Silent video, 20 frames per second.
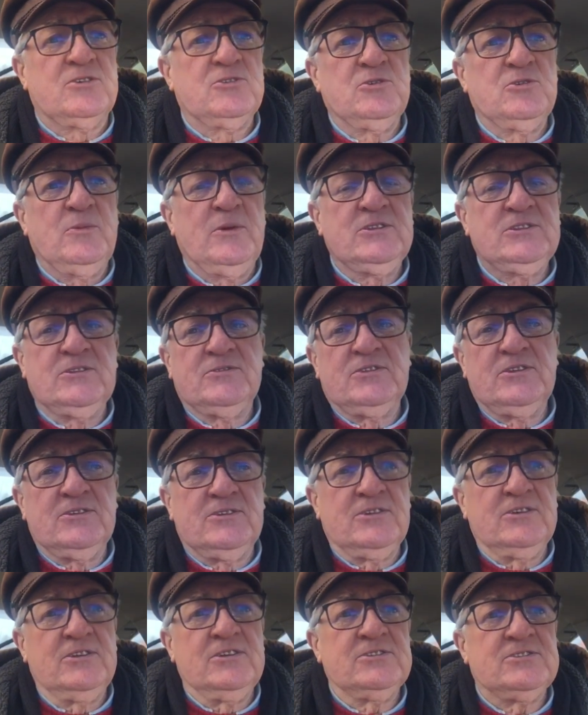argumentów,
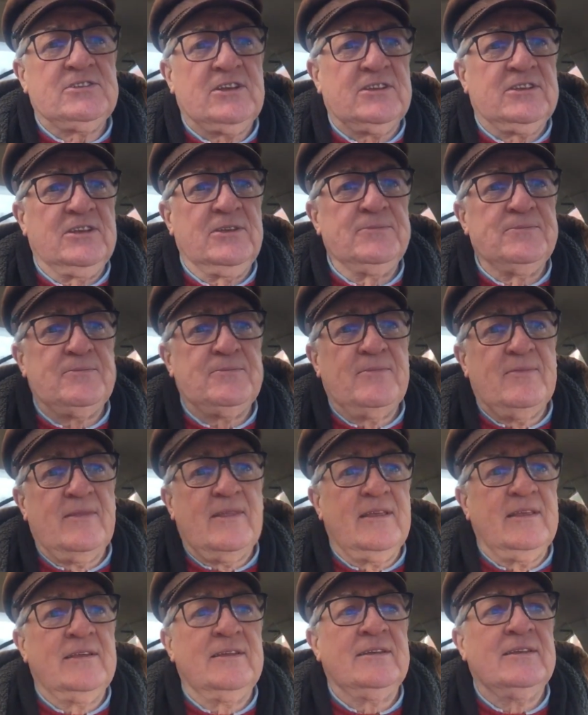tylko jest taki y,
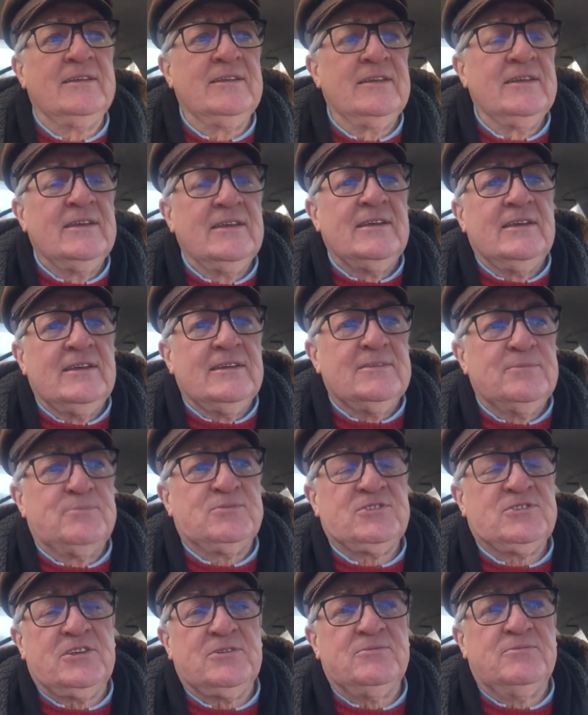
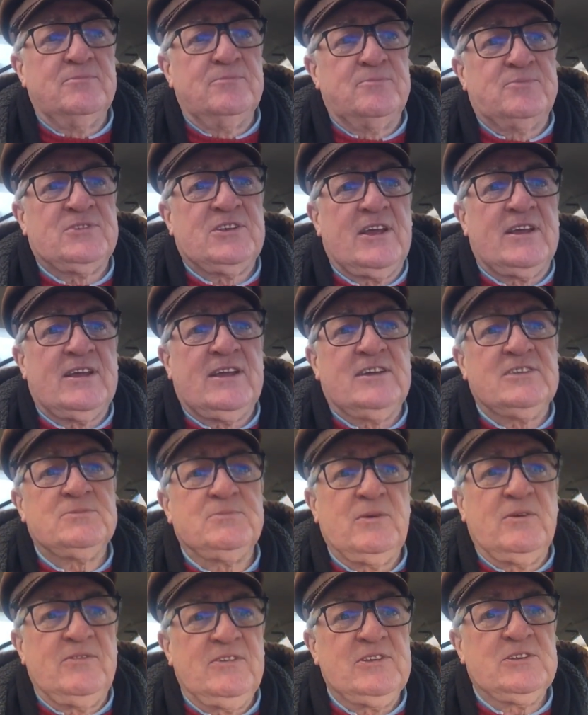prze, przekaz
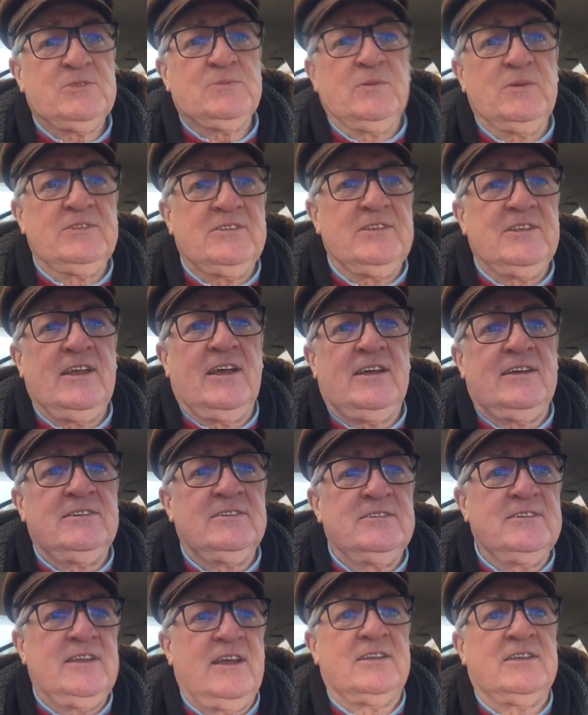powiedzmy dnia,
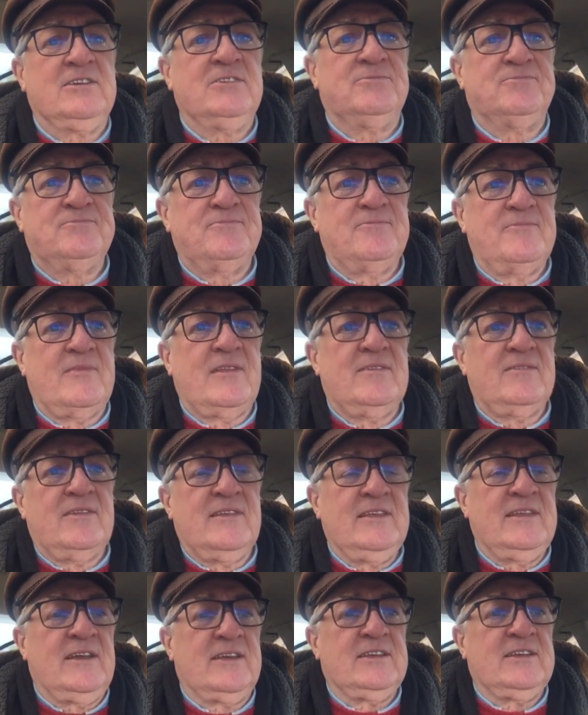jakie,
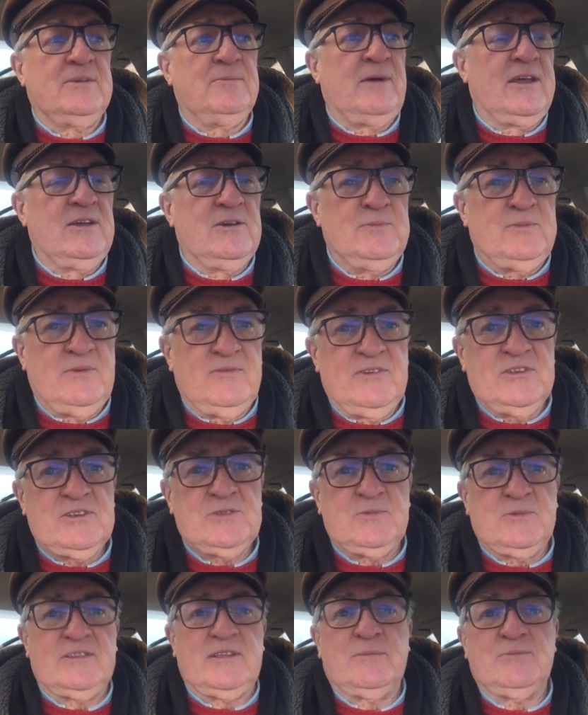jakie mają
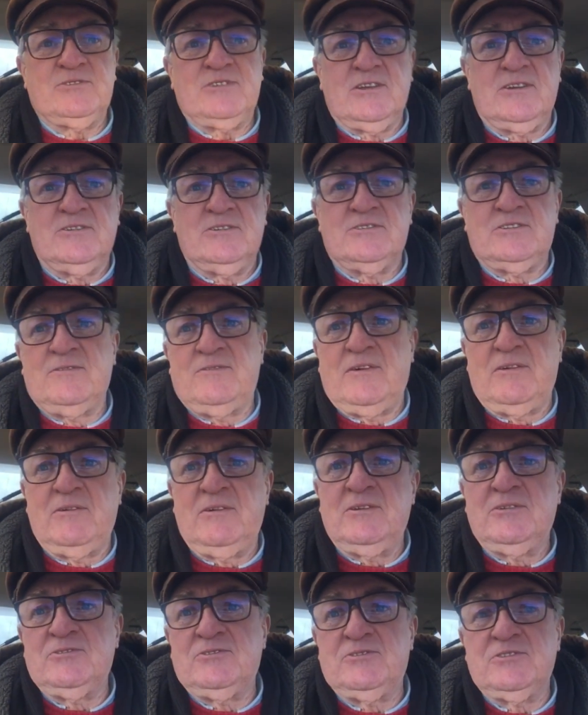powiedzmy tam z tego
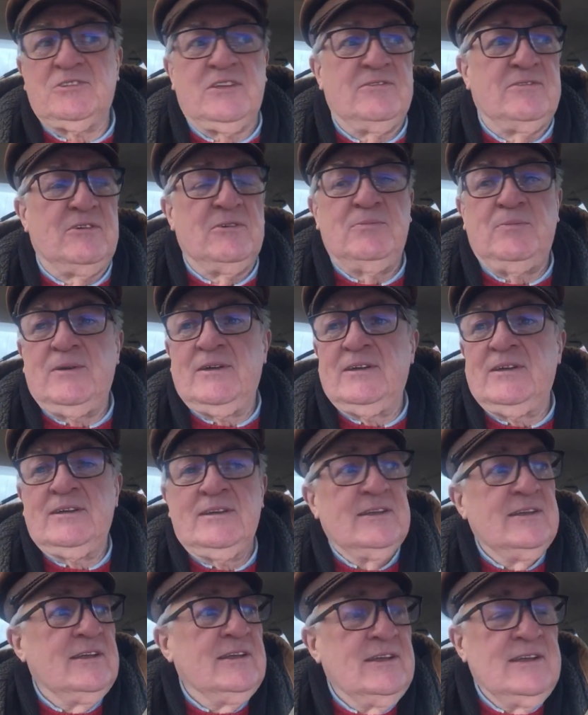TVR-u czy TVP,
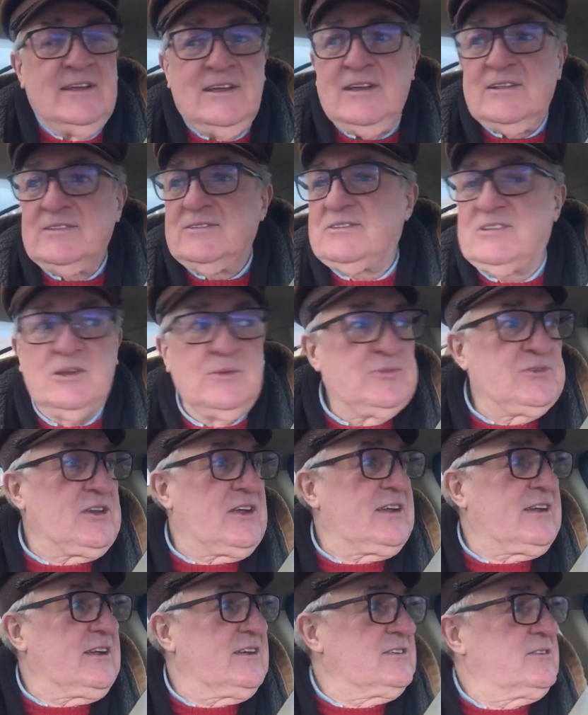to ten
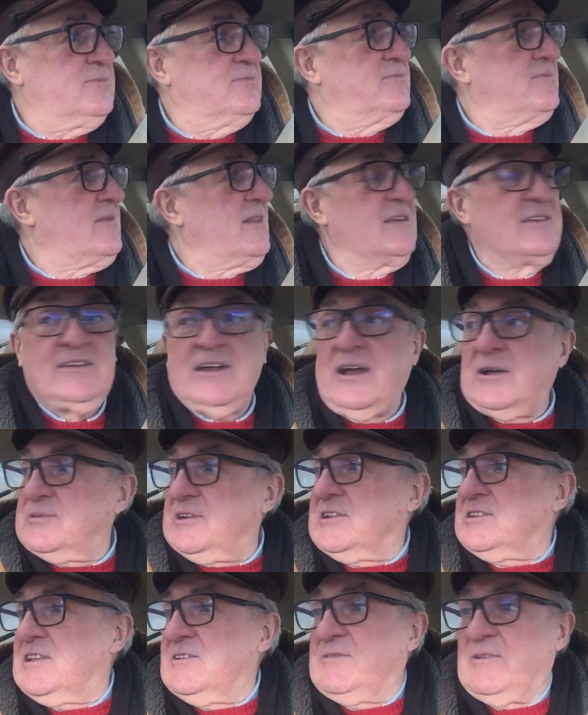przekaz,
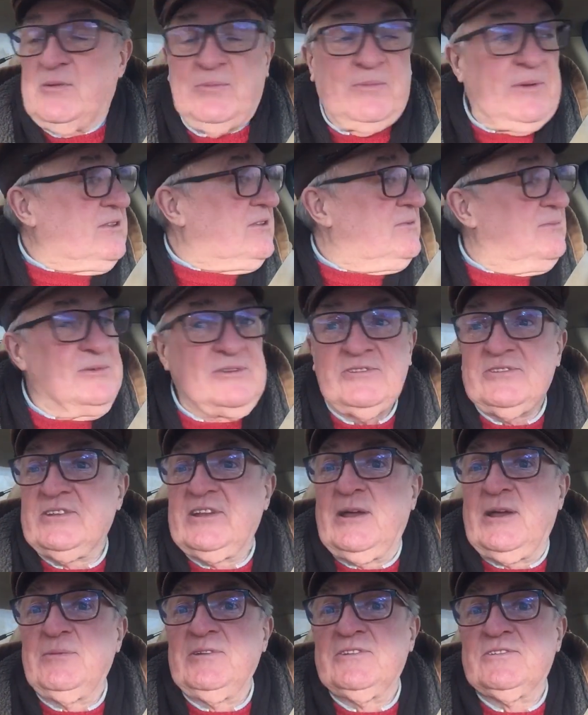akurat TVP, to między
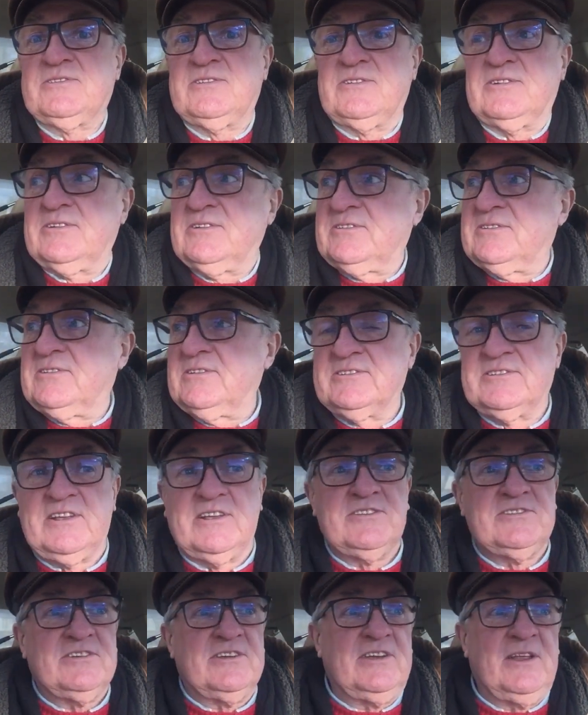nami jest trochę
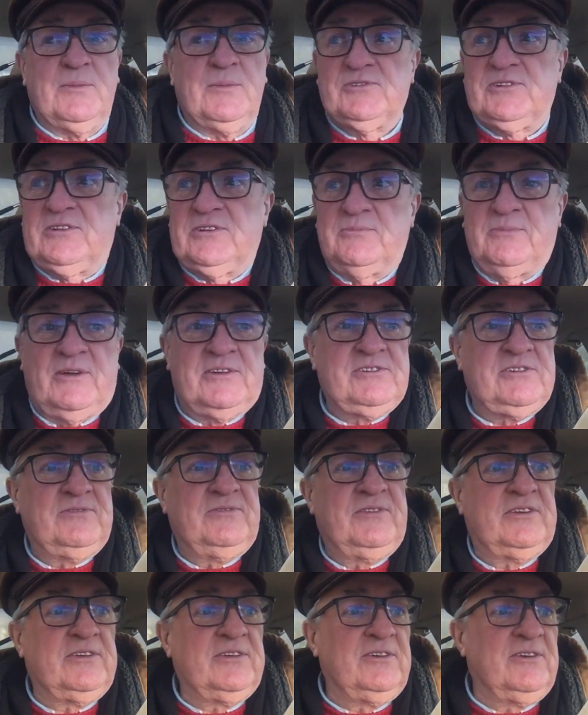stacja lepsza, bardziej
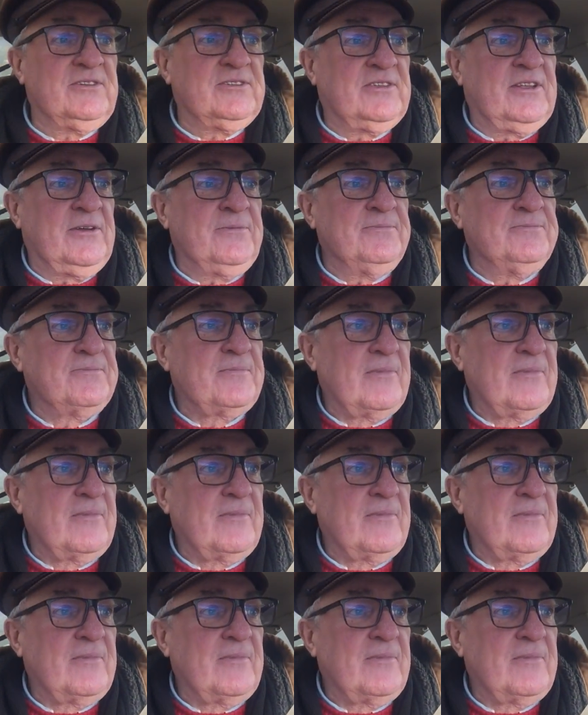wiarygodna.